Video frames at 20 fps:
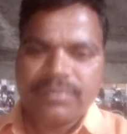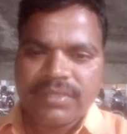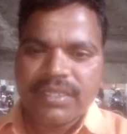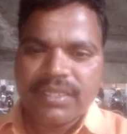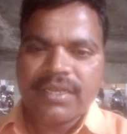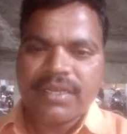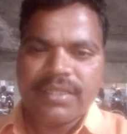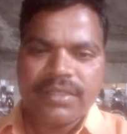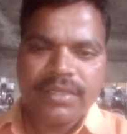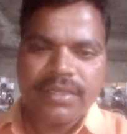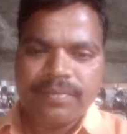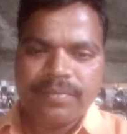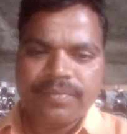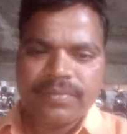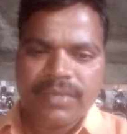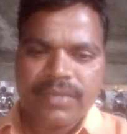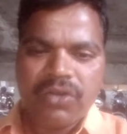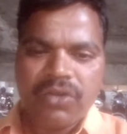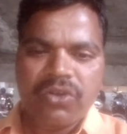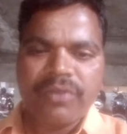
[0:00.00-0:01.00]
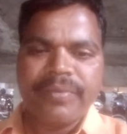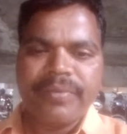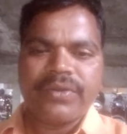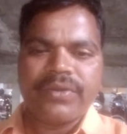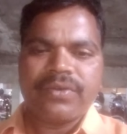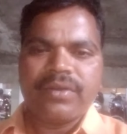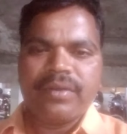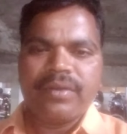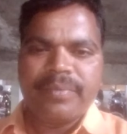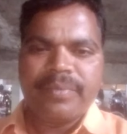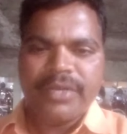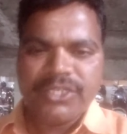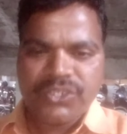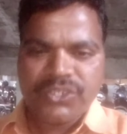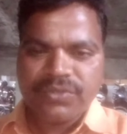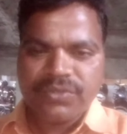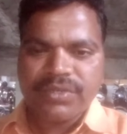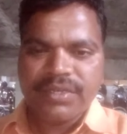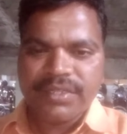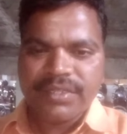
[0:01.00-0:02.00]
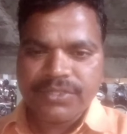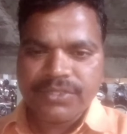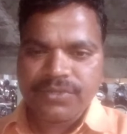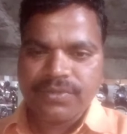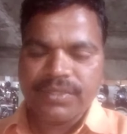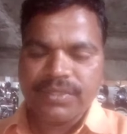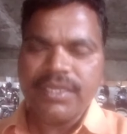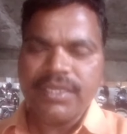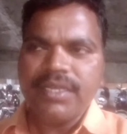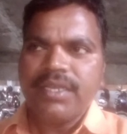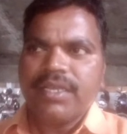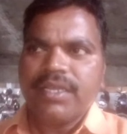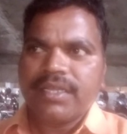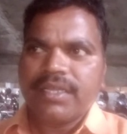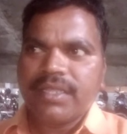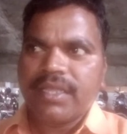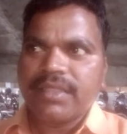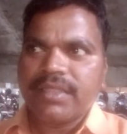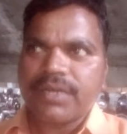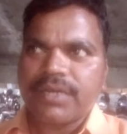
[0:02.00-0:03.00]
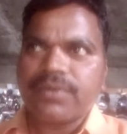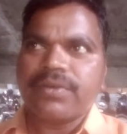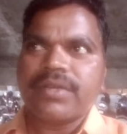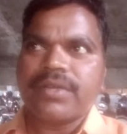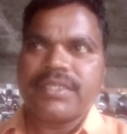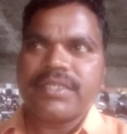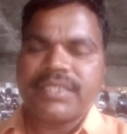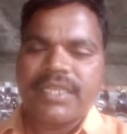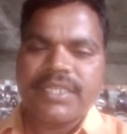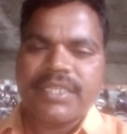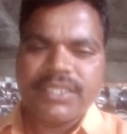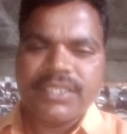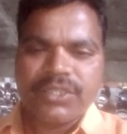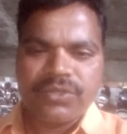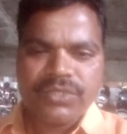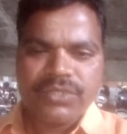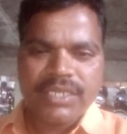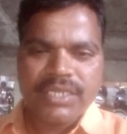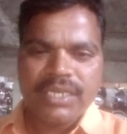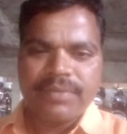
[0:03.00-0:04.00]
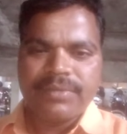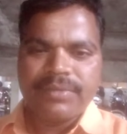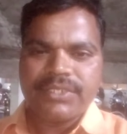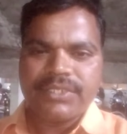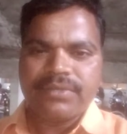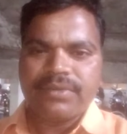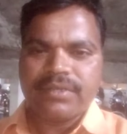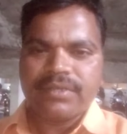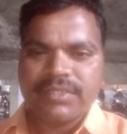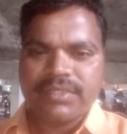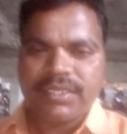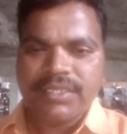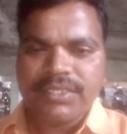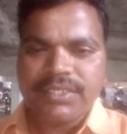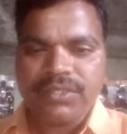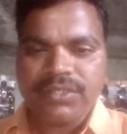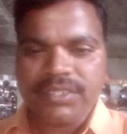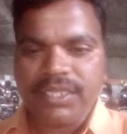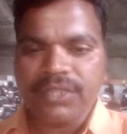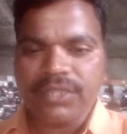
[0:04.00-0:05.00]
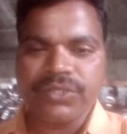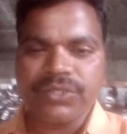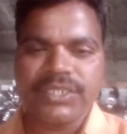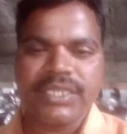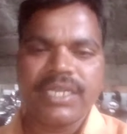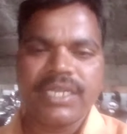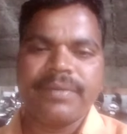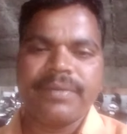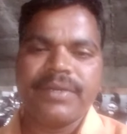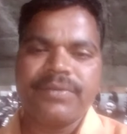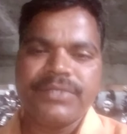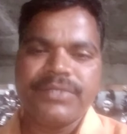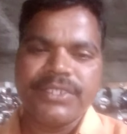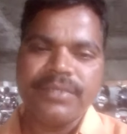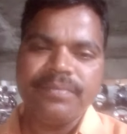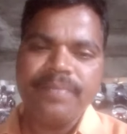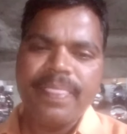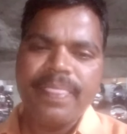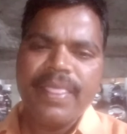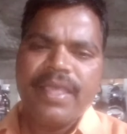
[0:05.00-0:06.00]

తదనంతరం గవర్నమెంట్ ఒక పాజిటివ్ నిర్ణయం తీసుకుంది ఇది అందరికీ కూడా చాలా సంతోషకరమైన విషయం సంతోషకరమైన విషయం